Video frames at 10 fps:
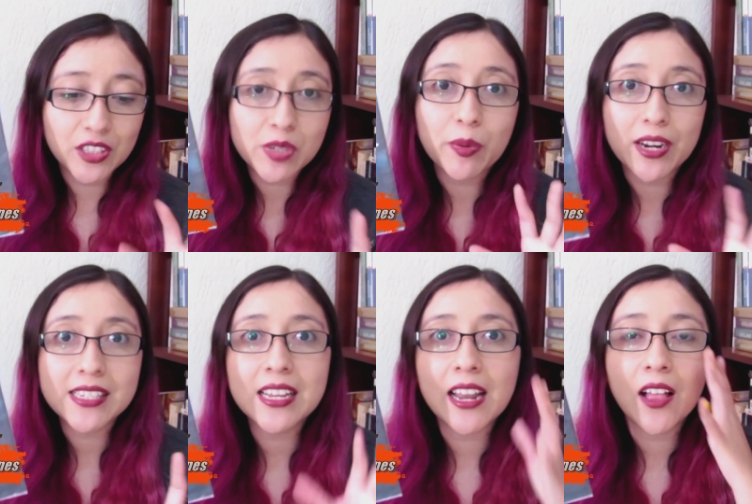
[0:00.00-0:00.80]
Entonces por
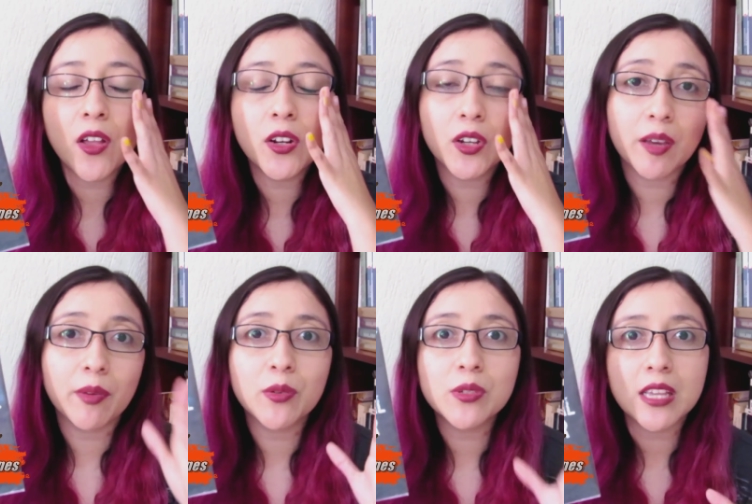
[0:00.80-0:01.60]
ese lado es lo que
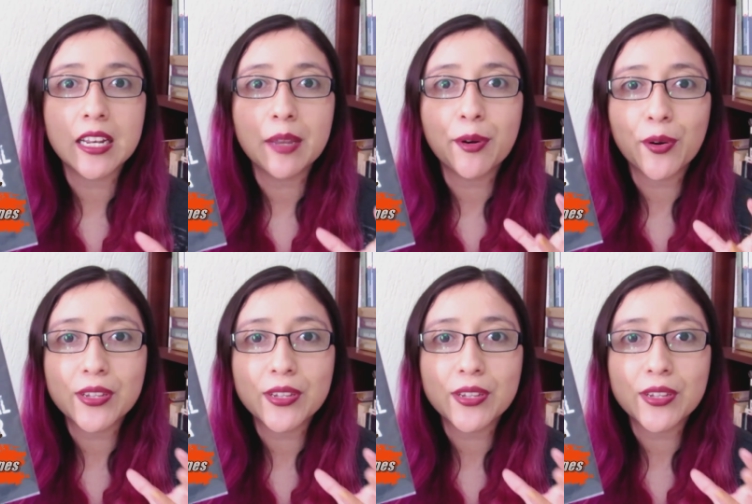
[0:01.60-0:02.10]
me gusta el libro, ¿no?